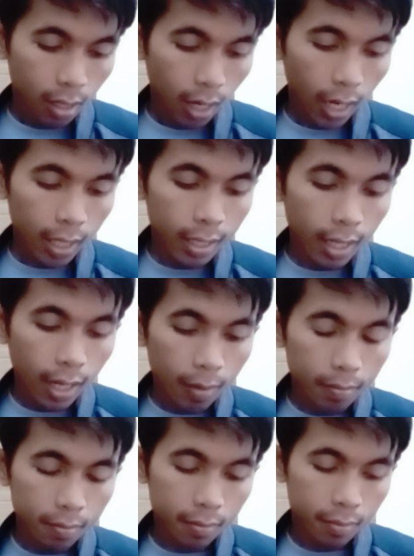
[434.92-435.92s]
6
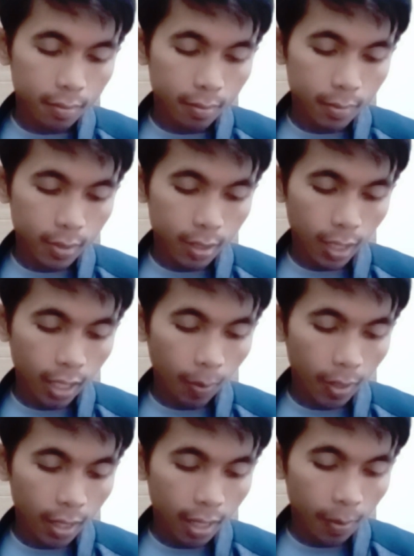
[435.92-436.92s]
Kita
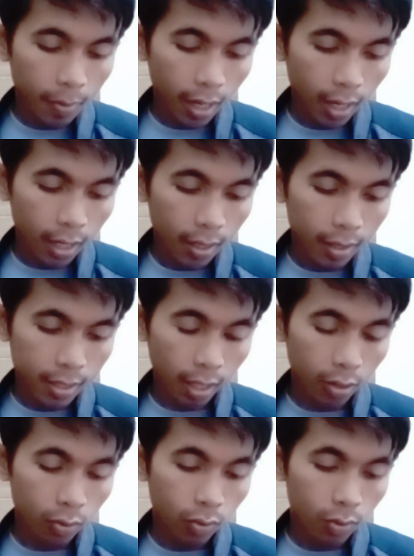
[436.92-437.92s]
pilih 6 ya
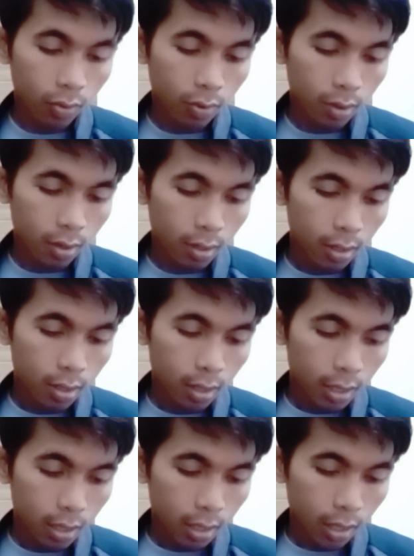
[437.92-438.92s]
satu
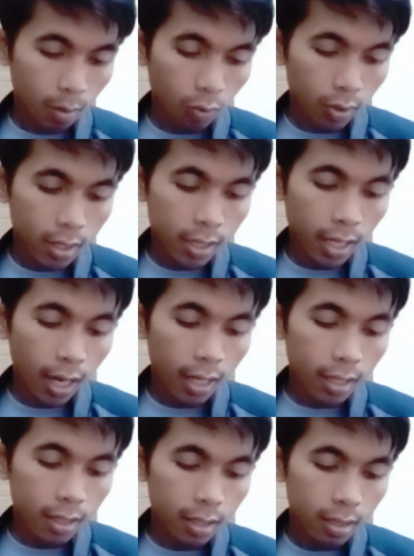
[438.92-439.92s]
Kemudian
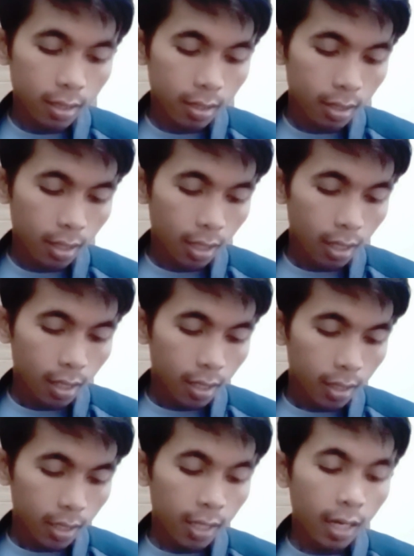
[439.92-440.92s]

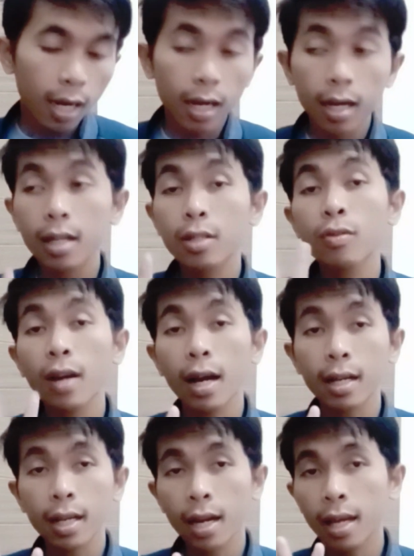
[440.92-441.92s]
tinggal dua
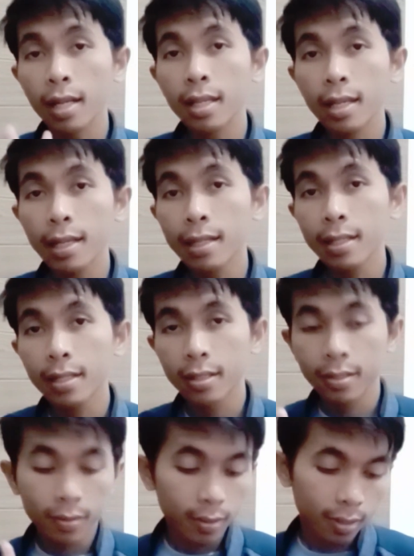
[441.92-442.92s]
angka lagi
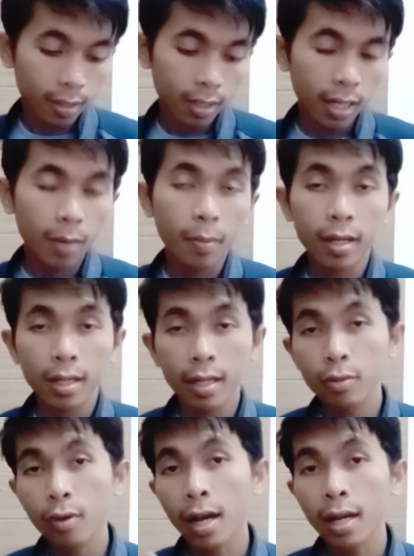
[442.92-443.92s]
yang mana
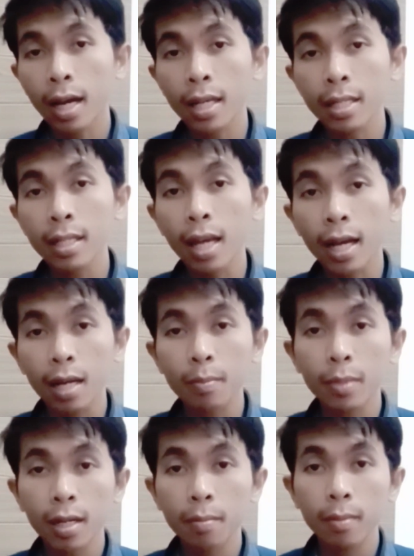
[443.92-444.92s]
dua angka ini
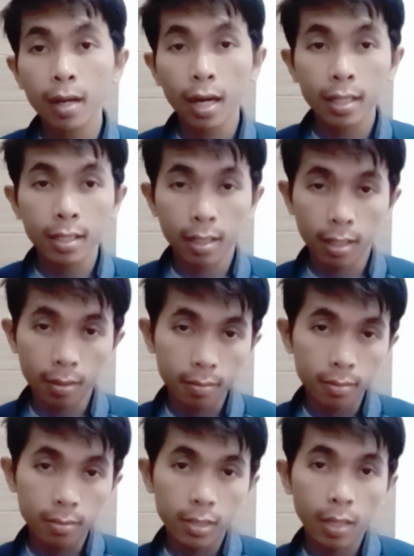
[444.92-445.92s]
akan menambah
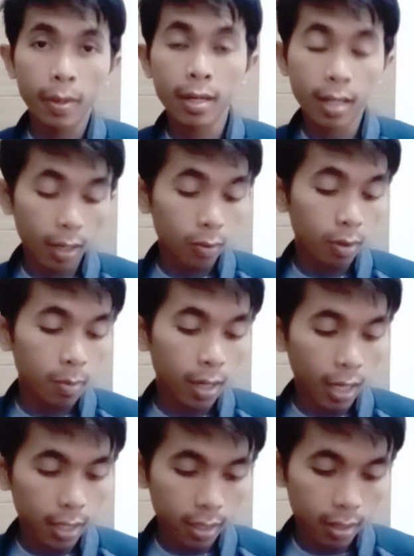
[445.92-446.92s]
6 sama dengan
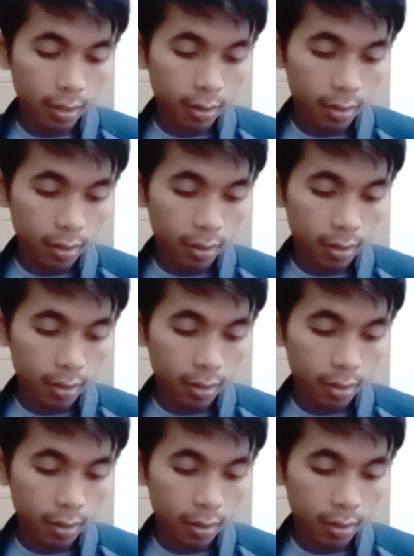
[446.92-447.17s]
12